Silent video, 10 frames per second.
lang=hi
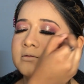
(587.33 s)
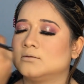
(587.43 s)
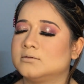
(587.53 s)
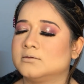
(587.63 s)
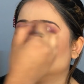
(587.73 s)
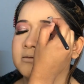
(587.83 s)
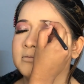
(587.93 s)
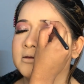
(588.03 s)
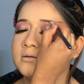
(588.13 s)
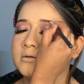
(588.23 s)
दे डोंट
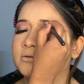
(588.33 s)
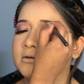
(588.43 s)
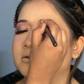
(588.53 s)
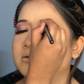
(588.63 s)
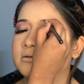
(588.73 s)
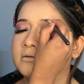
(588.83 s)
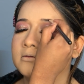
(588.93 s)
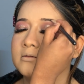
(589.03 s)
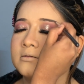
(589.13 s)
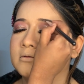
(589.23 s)
नो कि असली प्रोसेस
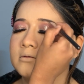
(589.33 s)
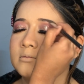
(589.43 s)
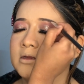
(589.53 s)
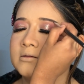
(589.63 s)
क्या होता